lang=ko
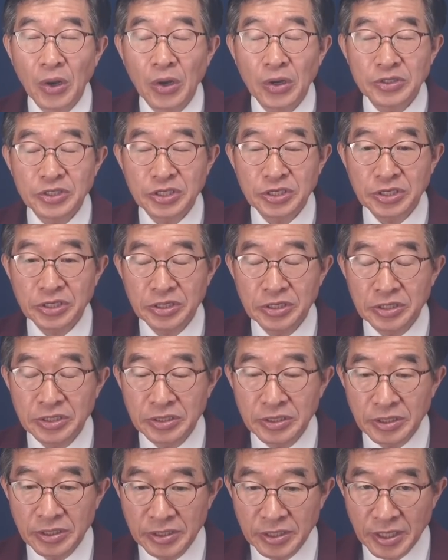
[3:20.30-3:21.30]

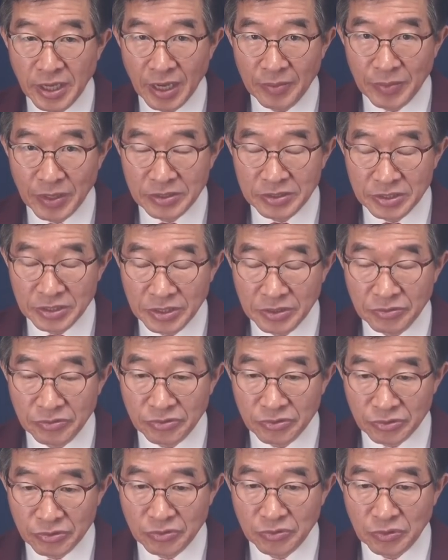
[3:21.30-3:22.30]
시흥을에 아마
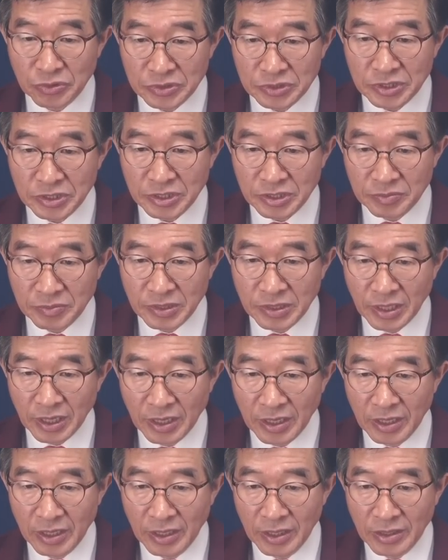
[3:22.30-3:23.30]
지역구를 두고 있을 겁니다.
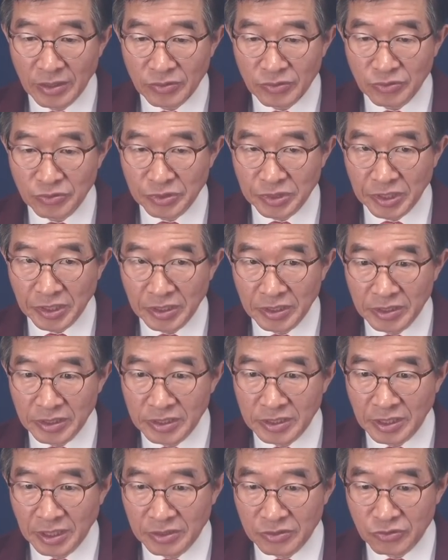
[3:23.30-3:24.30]

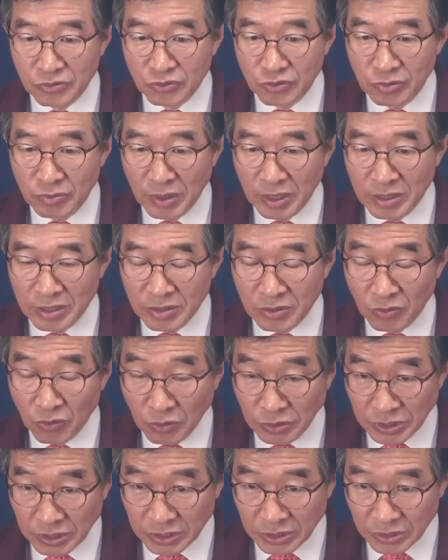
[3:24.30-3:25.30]
국회의장 출마를
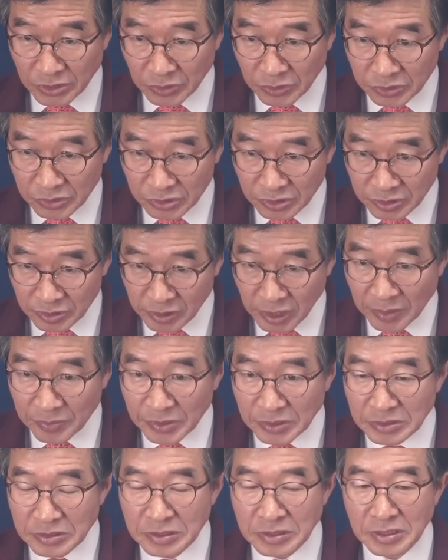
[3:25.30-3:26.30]
공식적으로
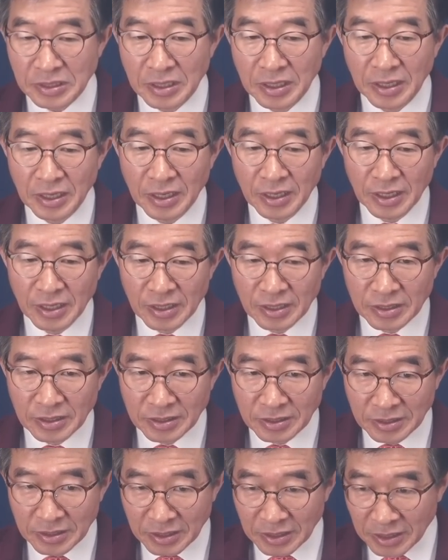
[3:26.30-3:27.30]
선언하면서
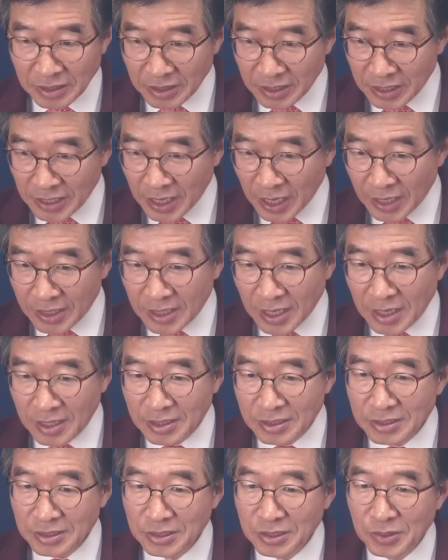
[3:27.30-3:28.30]
그이 이야기한
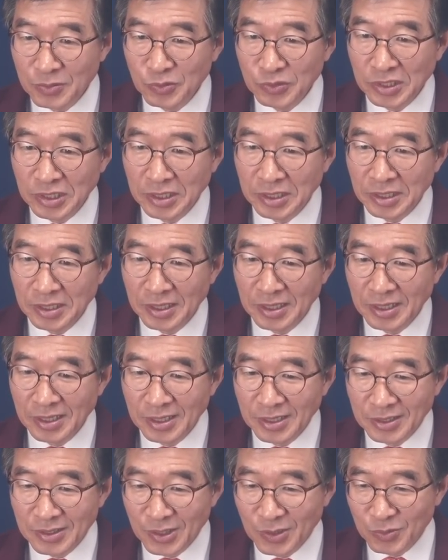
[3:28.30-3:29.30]
것이 너무나
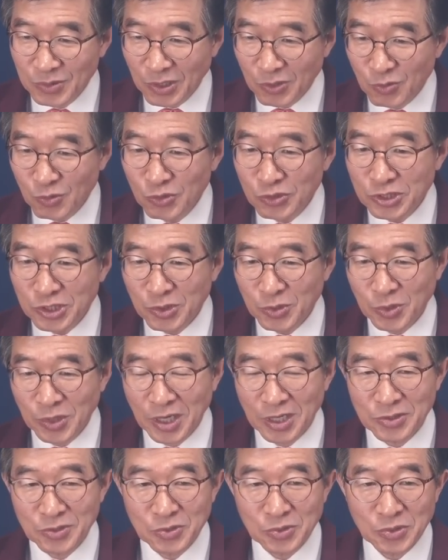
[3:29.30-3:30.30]
너무나
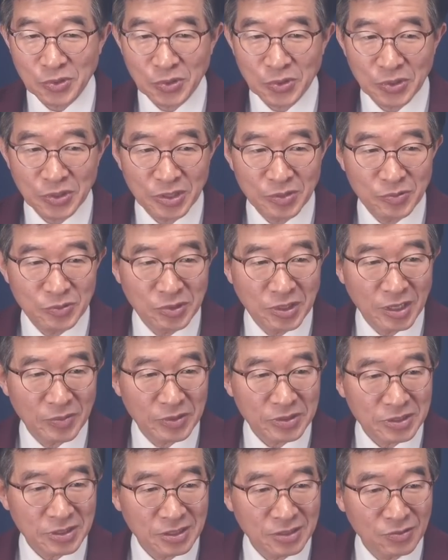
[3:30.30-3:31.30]
우스워가지고 이분도 아마
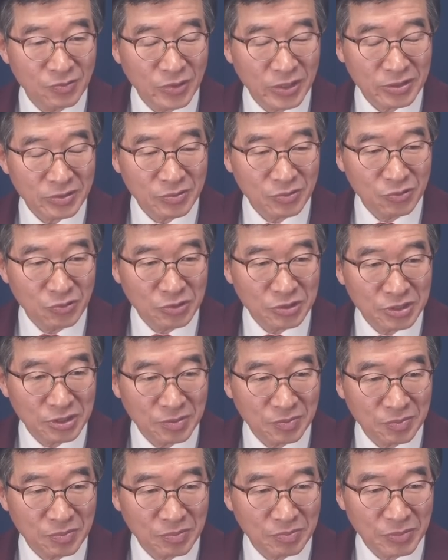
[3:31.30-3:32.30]

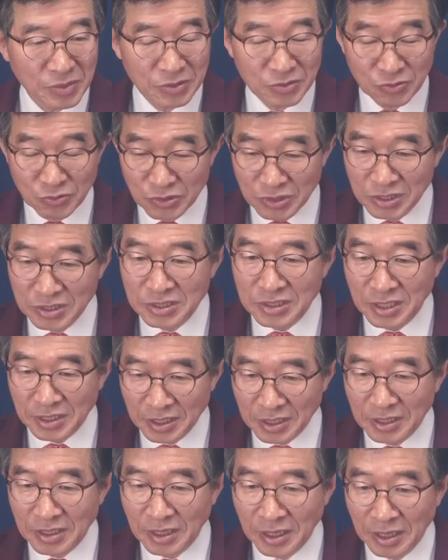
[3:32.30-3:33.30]

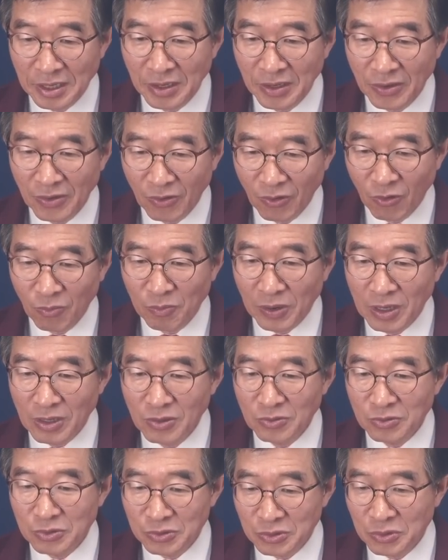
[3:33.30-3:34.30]
1966년생인가
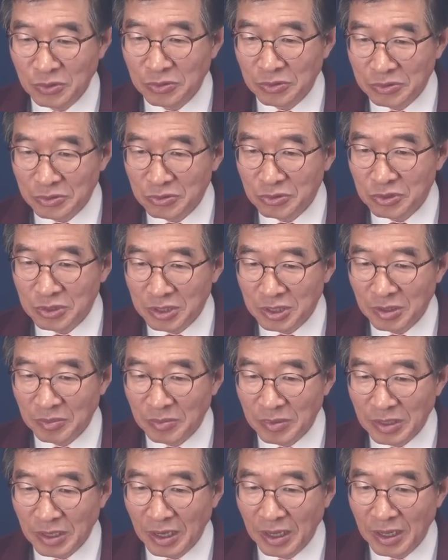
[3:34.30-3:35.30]
586 운동권
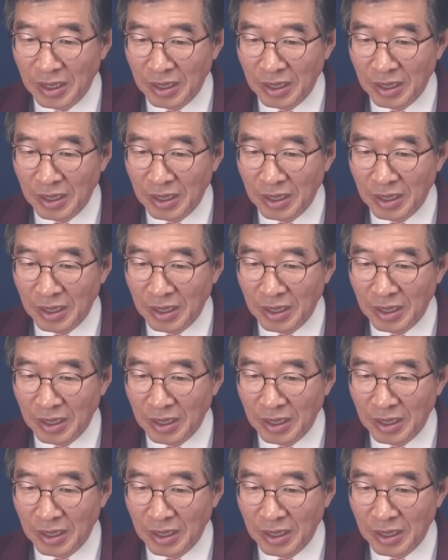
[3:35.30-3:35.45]
출신입니다.